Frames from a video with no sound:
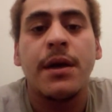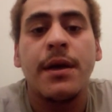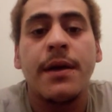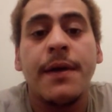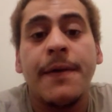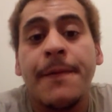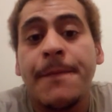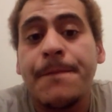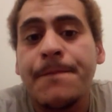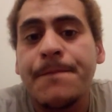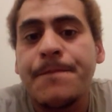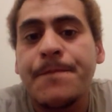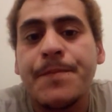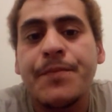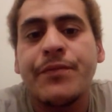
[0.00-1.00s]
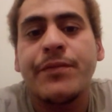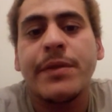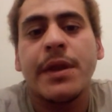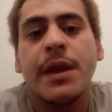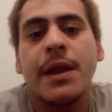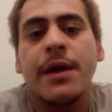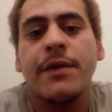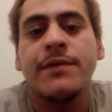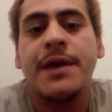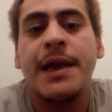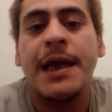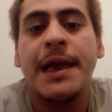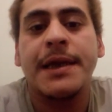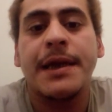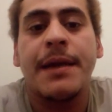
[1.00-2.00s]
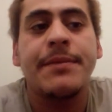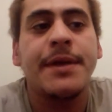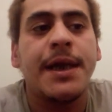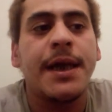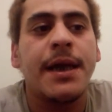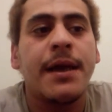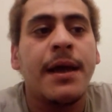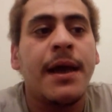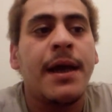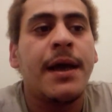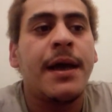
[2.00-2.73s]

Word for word: vous allez être amené à,